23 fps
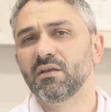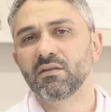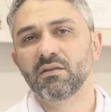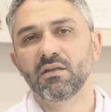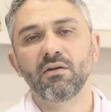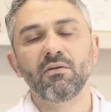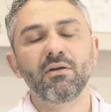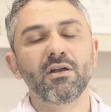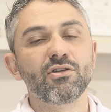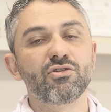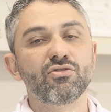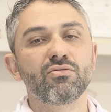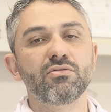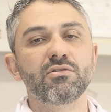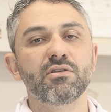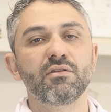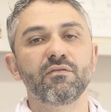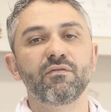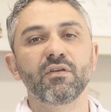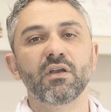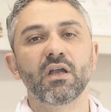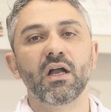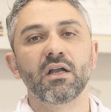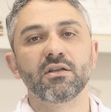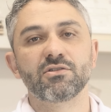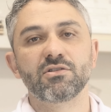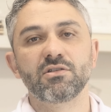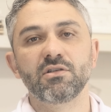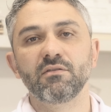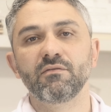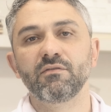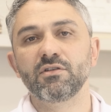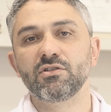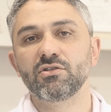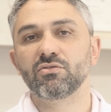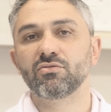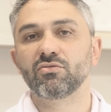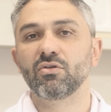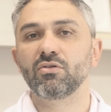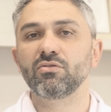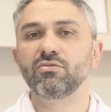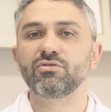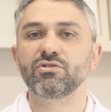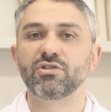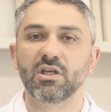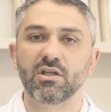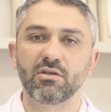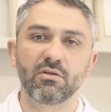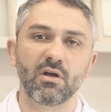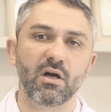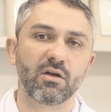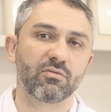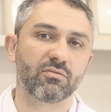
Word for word: Então é justificativa de todo jeito.